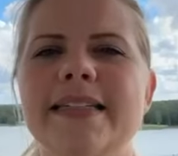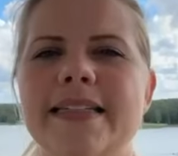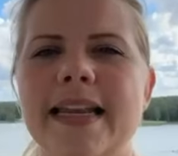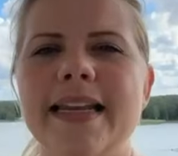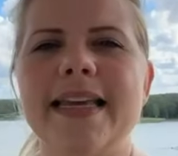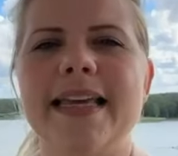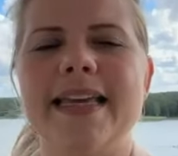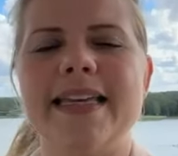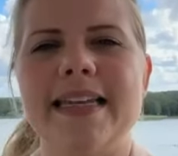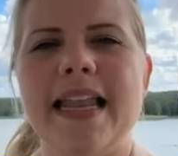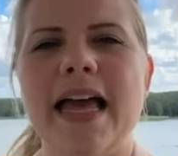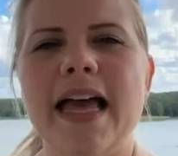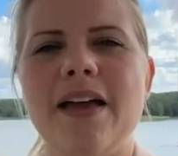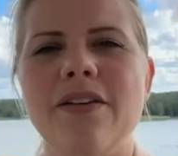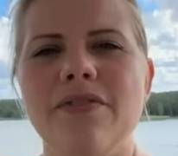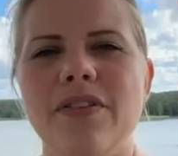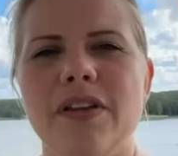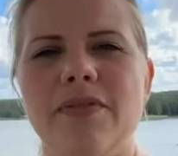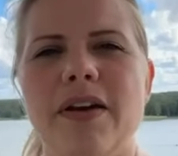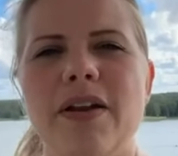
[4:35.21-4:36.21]
Dann gehe ich
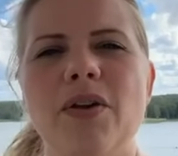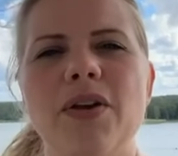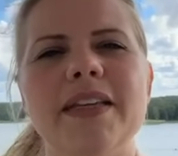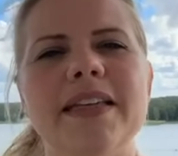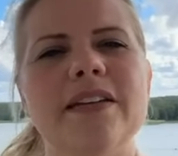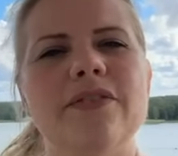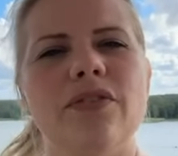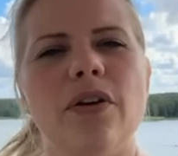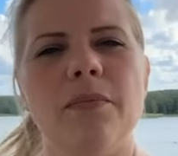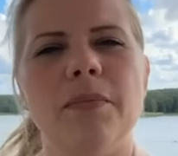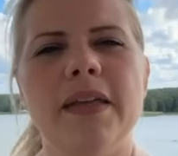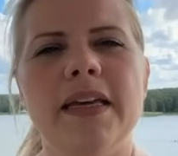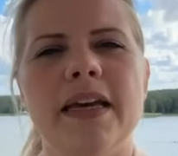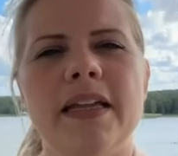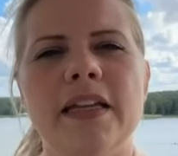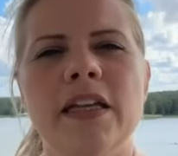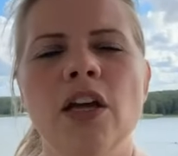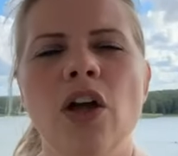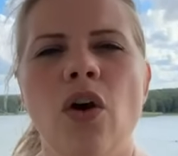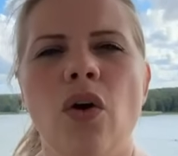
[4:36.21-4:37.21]
live, ich werde euch
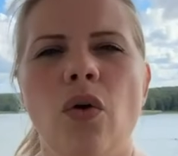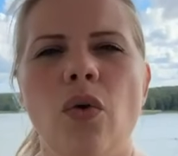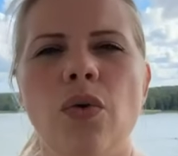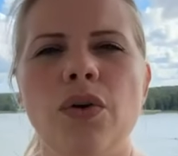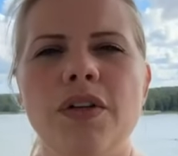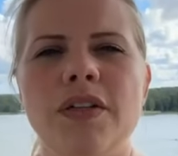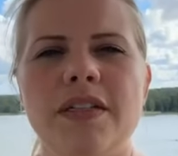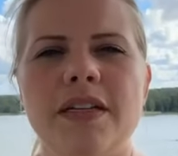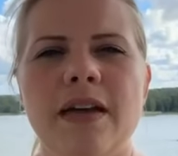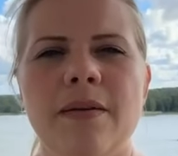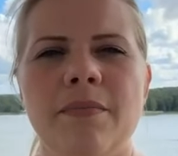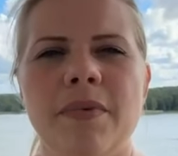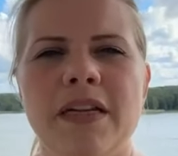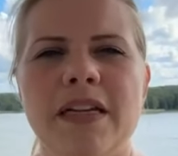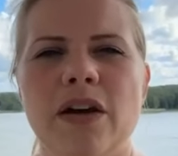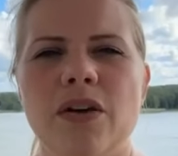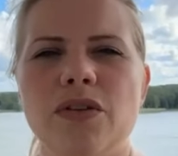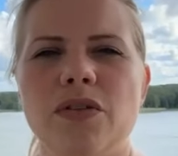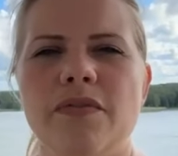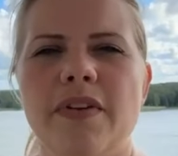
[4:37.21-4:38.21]
informieren und ähm,
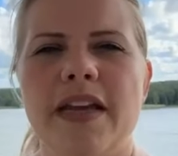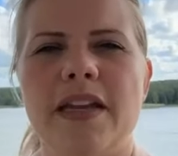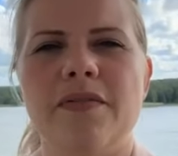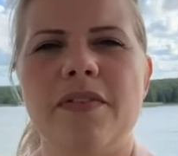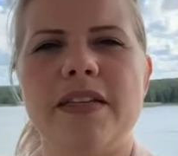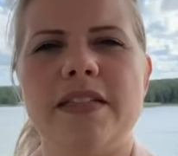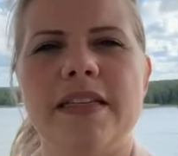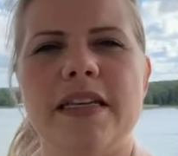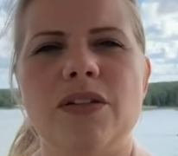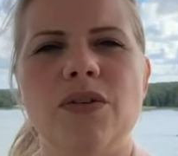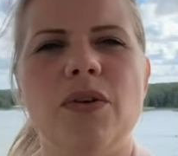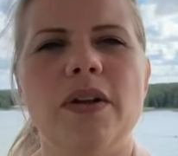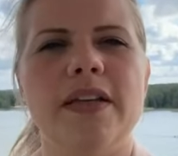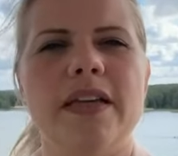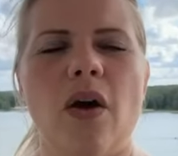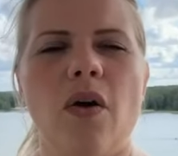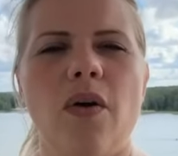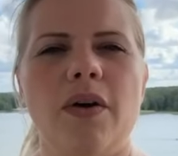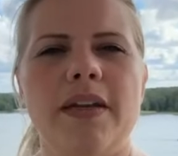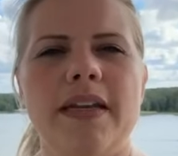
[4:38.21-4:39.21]
genauso werden wir es
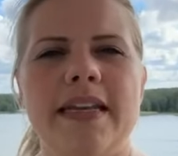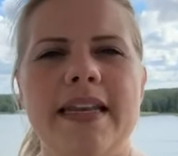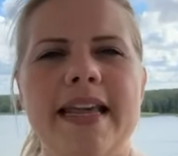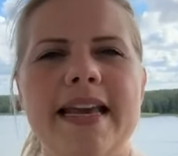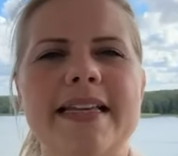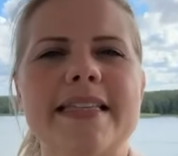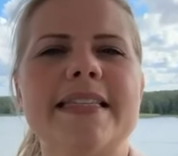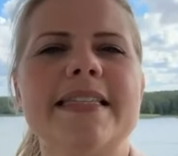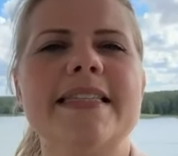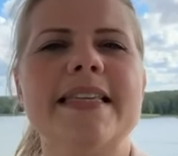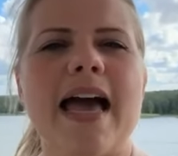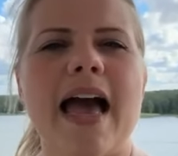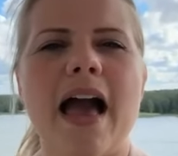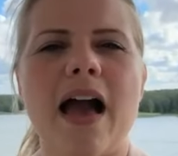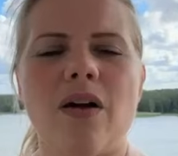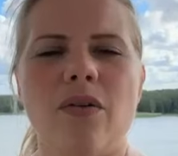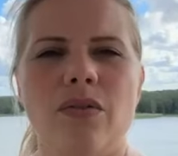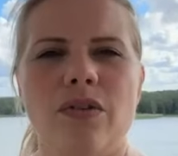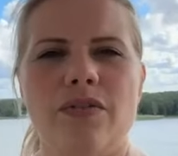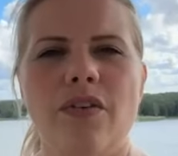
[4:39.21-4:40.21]
natürlich auch in den nächsten
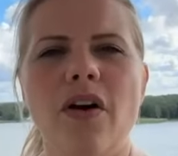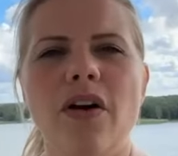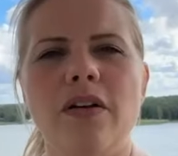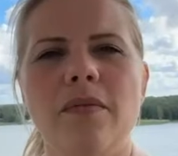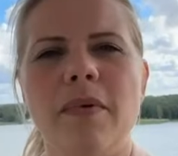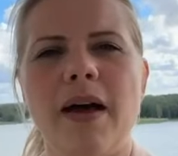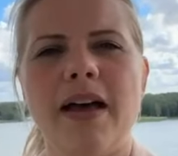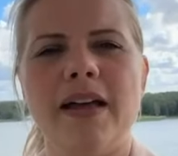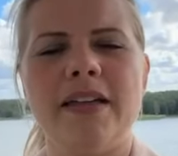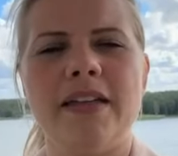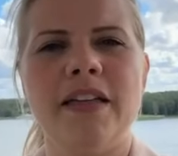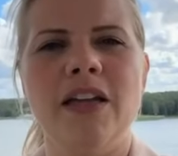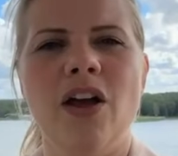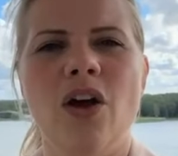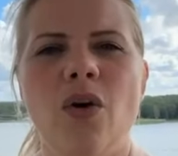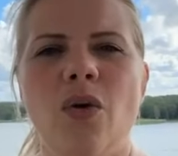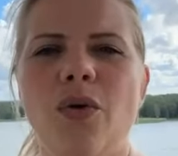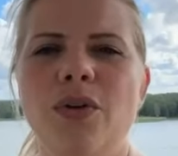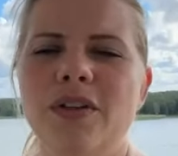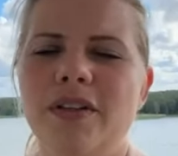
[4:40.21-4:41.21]
Tagen und Wochen machen
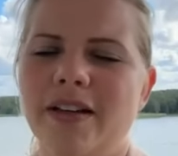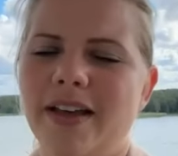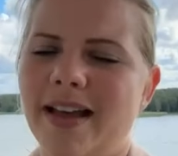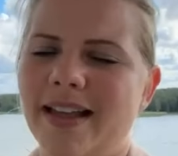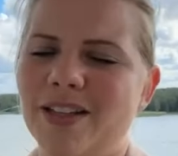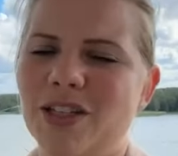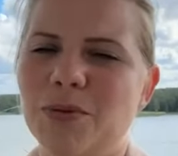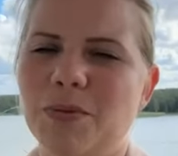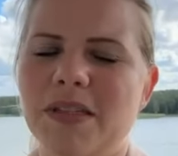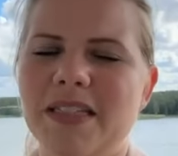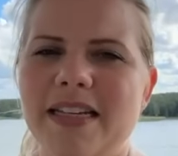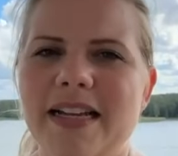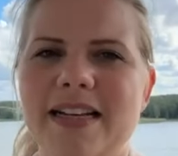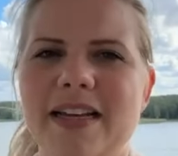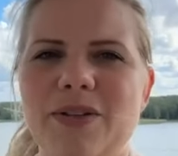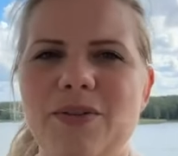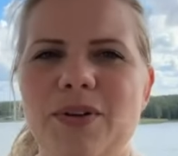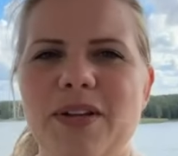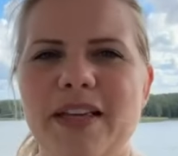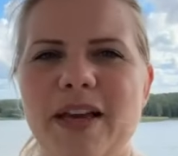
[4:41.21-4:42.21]
und ganz speziell
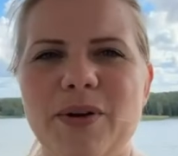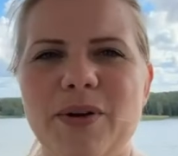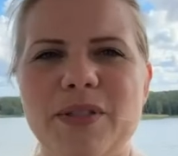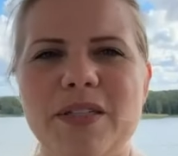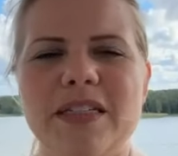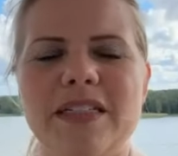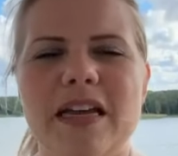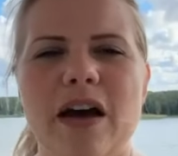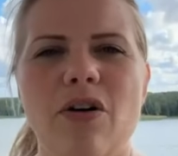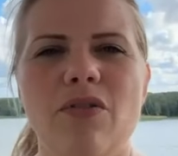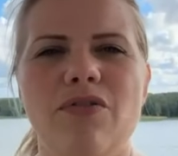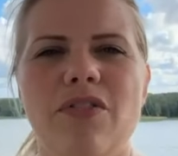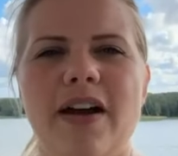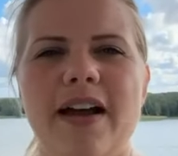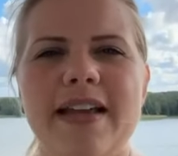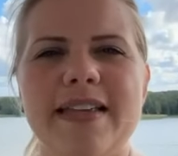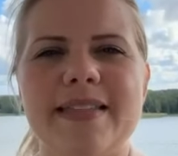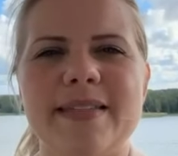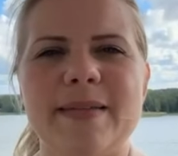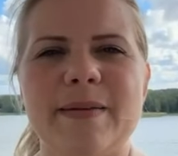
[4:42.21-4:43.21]
natürlich auch zur
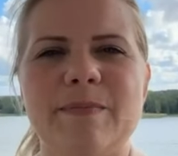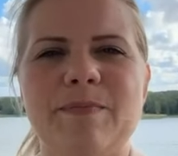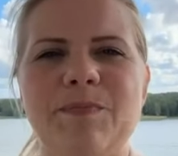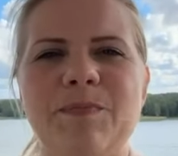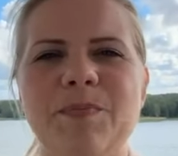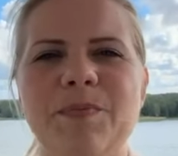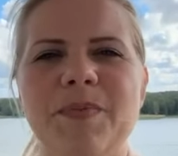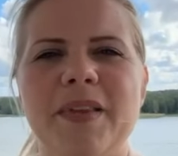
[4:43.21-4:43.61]
Taufreise.